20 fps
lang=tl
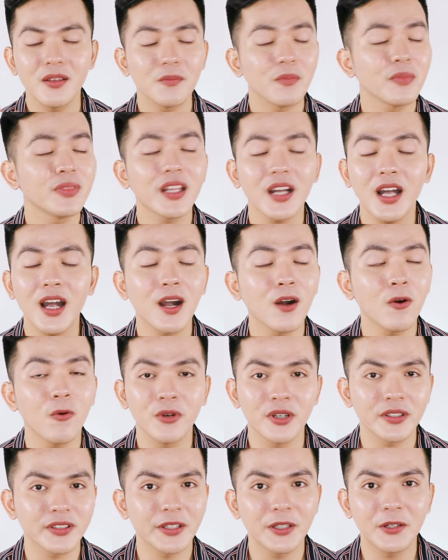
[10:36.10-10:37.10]

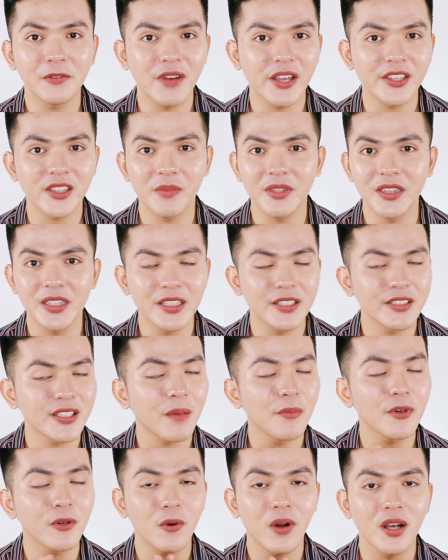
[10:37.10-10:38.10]
nakakakuha tayo ng vitamin E.
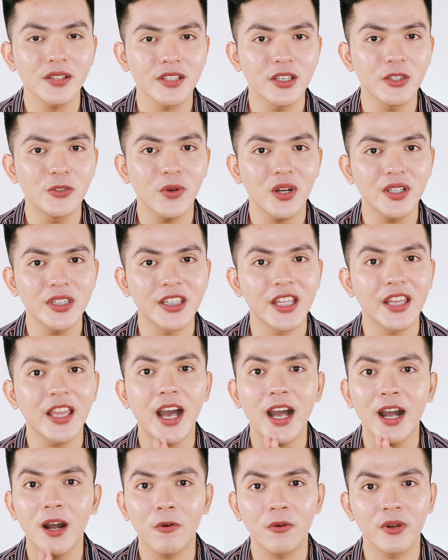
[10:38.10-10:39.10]
Sabi ko nga sa inyo kanina,
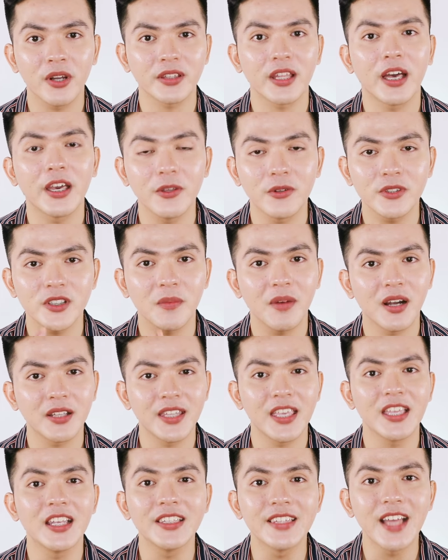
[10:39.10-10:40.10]
nakakakuha na tayo sa mga
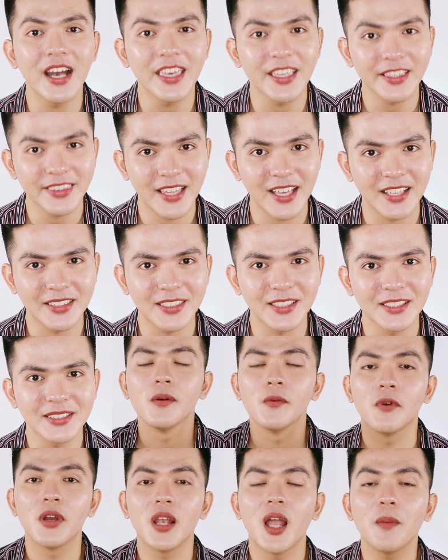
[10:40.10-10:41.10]
daily diet
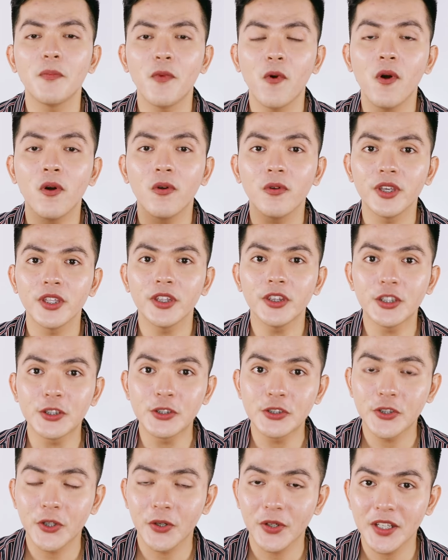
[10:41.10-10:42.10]
natin. Wala po akong
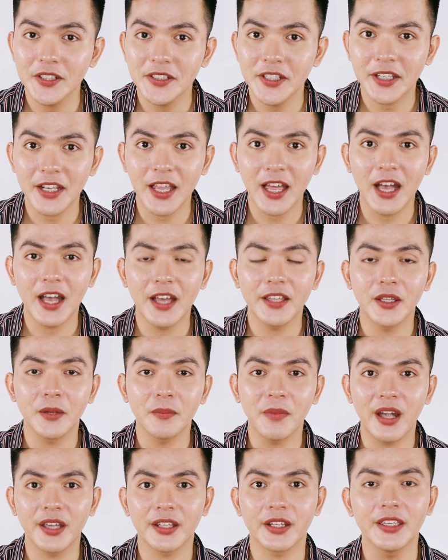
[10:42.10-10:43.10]
intensyon na siraan
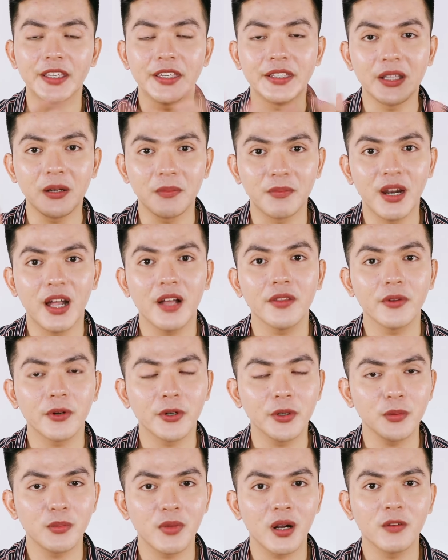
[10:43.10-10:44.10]
ng Myra E na brand
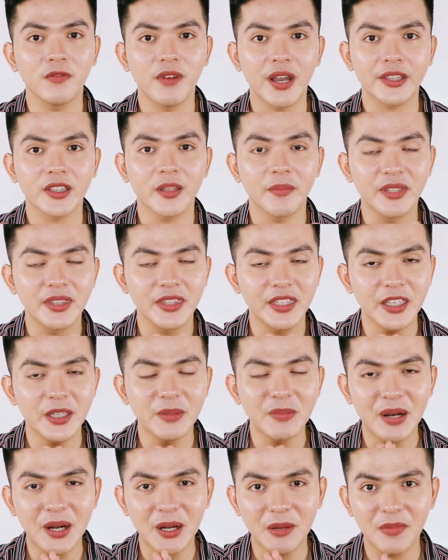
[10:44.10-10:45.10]
or yung mga vitamin
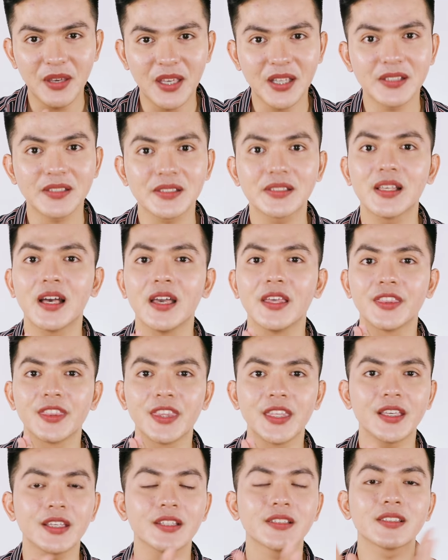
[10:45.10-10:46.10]
E mga best. I
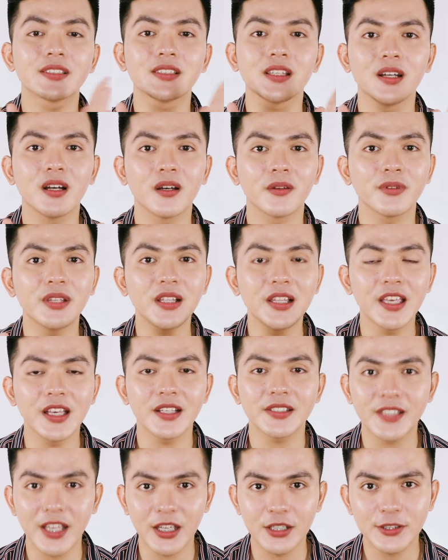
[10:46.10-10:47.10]
think it's uh,
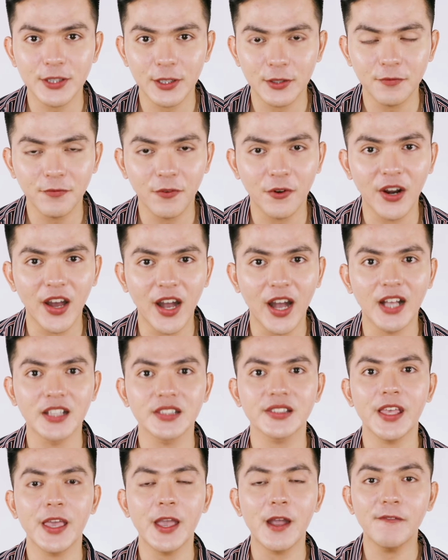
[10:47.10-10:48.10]
really essential for
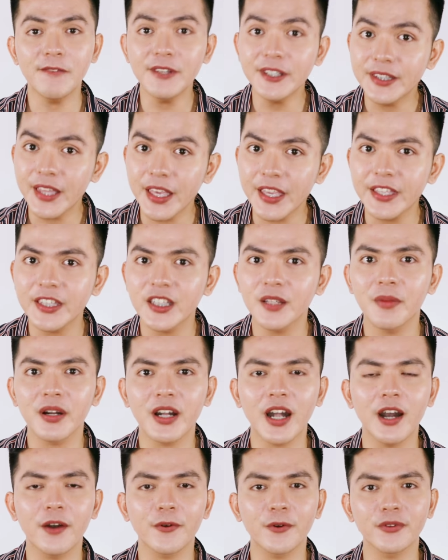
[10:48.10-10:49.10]
us every day na
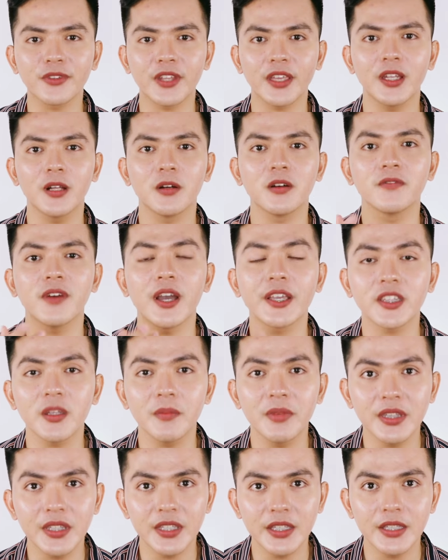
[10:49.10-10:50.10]
magkakaroon tayo ng
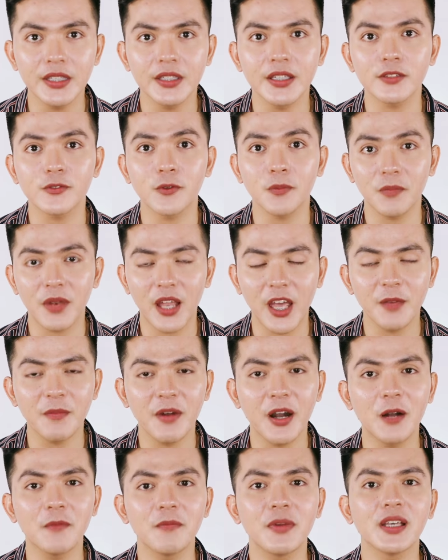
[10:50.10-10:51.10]
vitamin E na
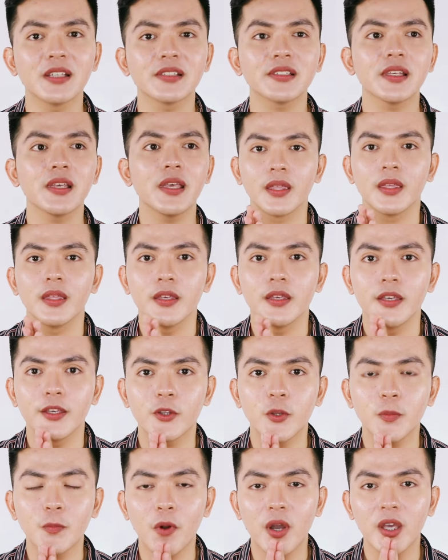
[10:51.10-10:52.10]
supply mga best.
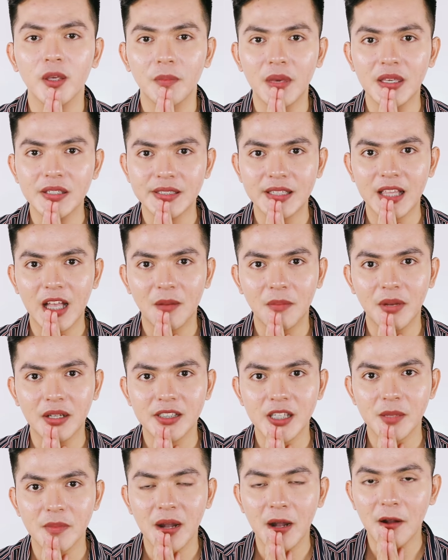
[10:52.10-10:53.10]
Ito po ay based lamang
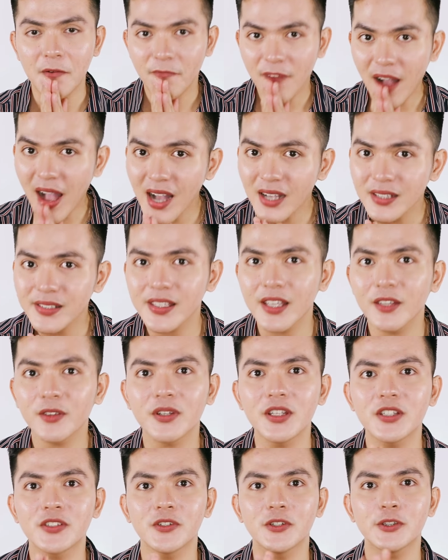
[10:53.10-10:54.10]
sa mga facts
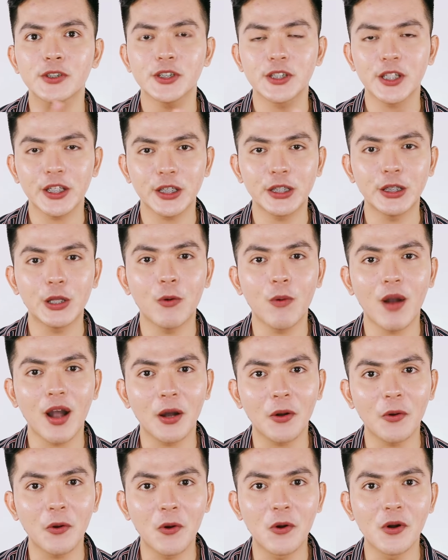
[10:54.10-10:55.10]
and research na
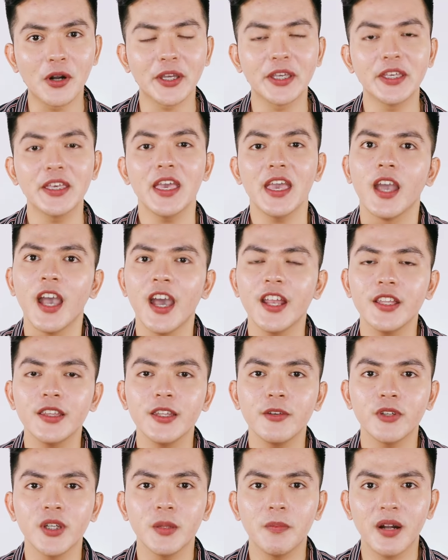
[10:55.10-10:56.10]
ginawa ko, okay? And
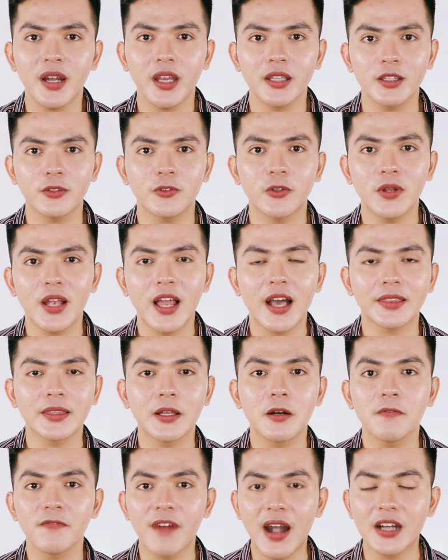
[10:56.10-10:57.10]
hindi ko nabanggit dito lahat
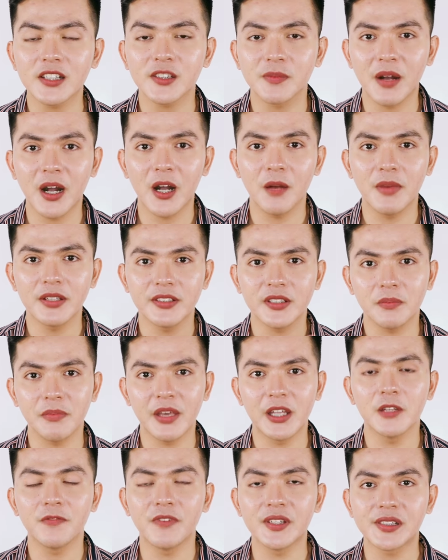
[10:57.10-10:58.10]
ng facts, mga best and
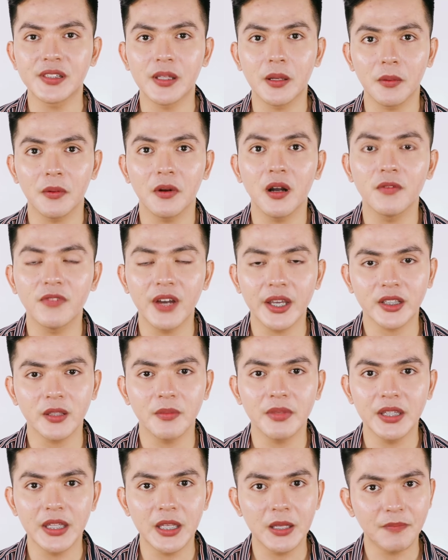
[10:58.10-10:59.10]
benefits ng uh,
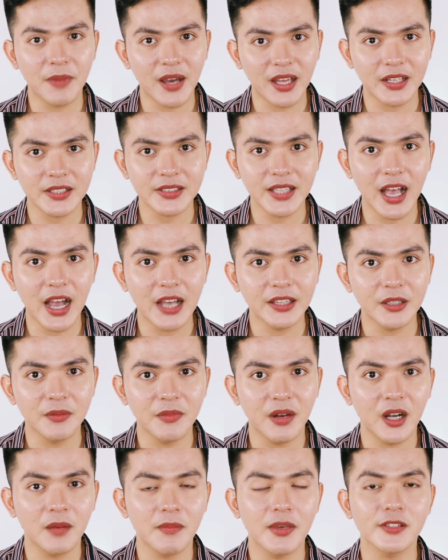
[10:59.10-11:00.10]
vitamin E para sa
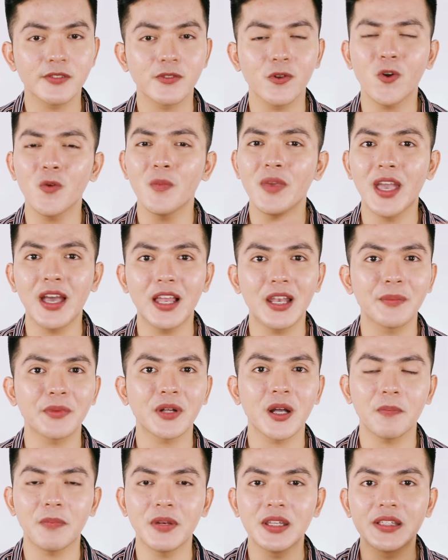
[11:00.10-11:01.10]
atin mga best. So kung may alam ka,